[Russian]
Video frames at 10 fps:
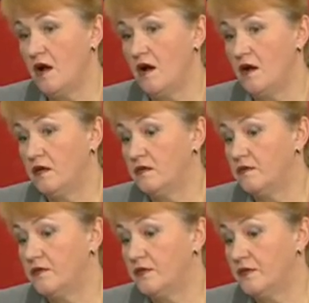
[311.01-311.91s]

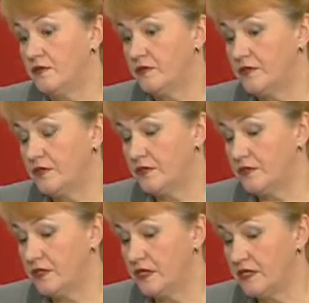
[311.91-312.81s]
а э,
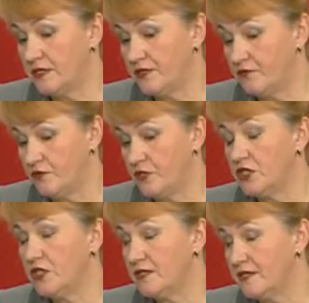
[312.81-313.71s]
на
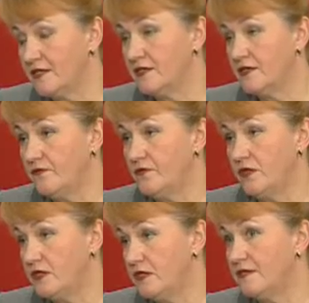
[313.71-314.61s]
сегодняшний созыв
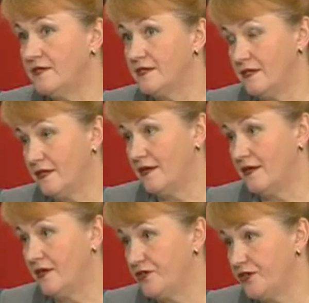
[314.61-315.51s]
это
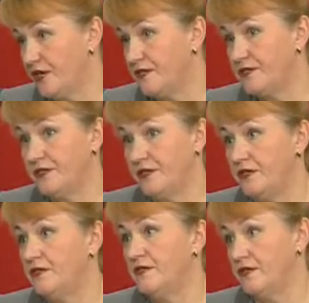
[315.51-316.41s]
центральная часть
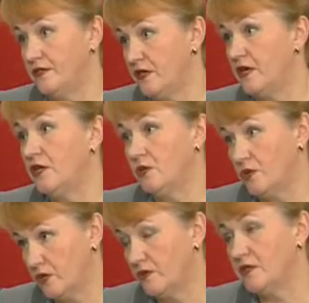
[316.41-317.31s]
и а, центральный
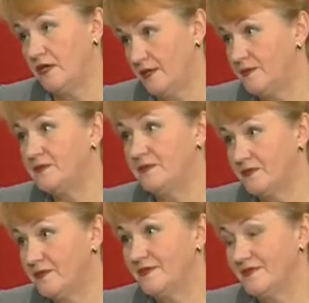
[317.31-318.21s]
округ. Да
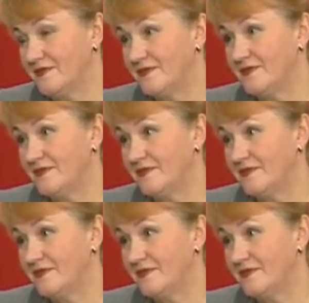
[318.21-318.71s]
города Полоска.